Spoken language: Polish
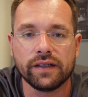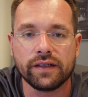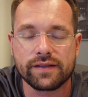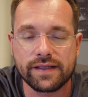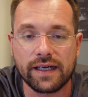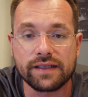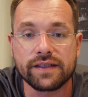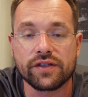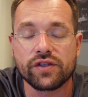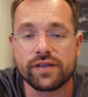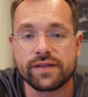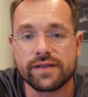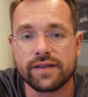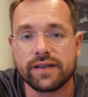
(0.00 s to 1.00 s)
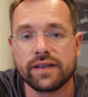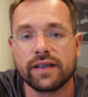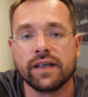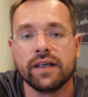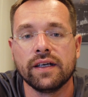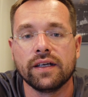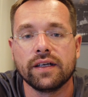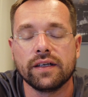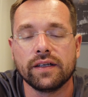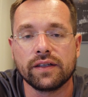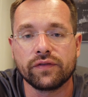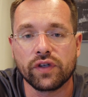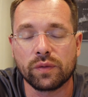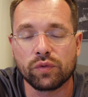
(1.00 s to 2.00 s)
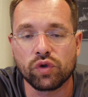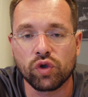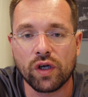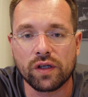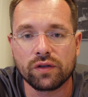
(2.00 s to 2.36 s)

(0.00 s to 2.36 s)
e, zgadza się z e, twoim do